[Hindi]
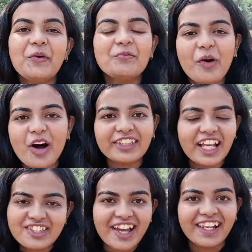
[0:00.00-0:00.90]
बहुत
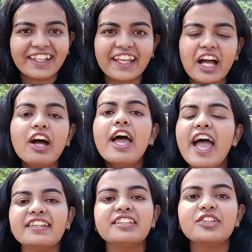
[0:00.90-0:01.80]
अच्छा लगेगा
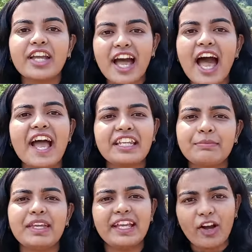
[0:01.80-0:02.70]
ऐसे तो यहाँ आने
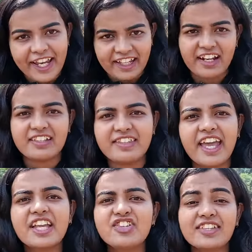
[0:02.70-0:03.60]
में एक एक रास्ता
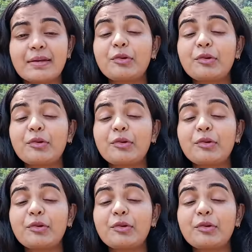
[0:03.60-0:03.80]
है जहाँ से